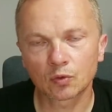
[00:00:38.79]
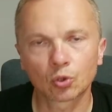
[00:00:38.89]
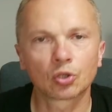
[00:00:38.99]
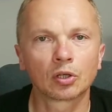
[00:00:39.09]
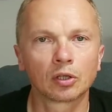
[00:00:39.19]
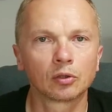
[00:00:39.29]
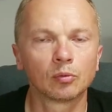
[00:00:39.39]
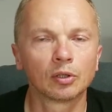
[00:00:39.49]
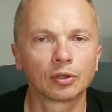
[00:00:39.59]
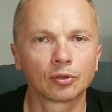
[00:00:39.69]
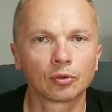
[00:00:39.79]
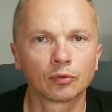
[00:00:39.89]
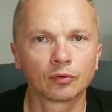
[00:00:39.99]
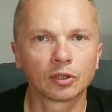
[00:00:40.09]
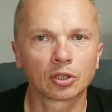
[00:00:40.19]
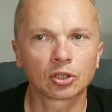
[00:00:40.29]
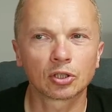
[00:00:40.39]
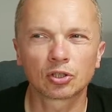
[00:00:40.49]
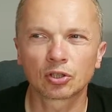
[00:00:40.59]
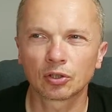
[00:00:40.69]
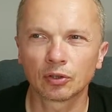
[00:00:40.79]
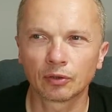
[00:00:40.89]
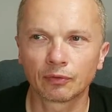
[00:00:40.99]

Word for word: zużytych akumulatorów na rzecz y,